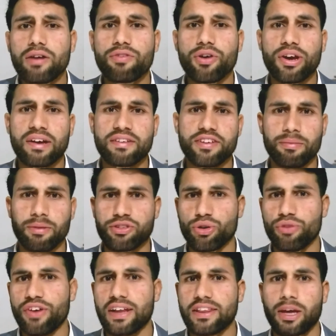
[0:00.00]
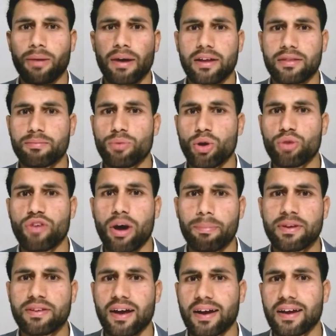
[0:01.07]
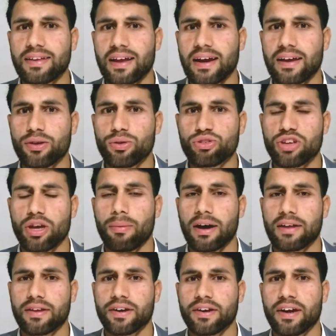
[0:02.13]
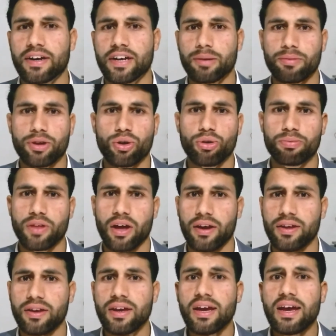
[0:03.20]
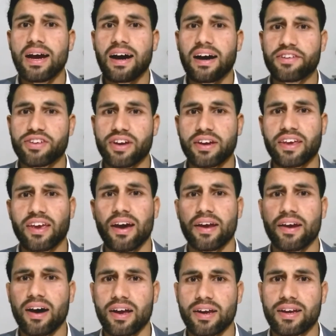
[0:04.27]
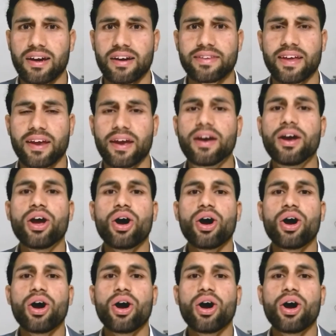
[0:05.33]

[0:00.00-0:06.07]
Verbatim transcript: वो नजी मसरूफियात के बाद मुल्क वापस आ गए थे लेकिन उसके बाद इंडियन टीम के कप्तानी अजंक्या रहाने करते रहे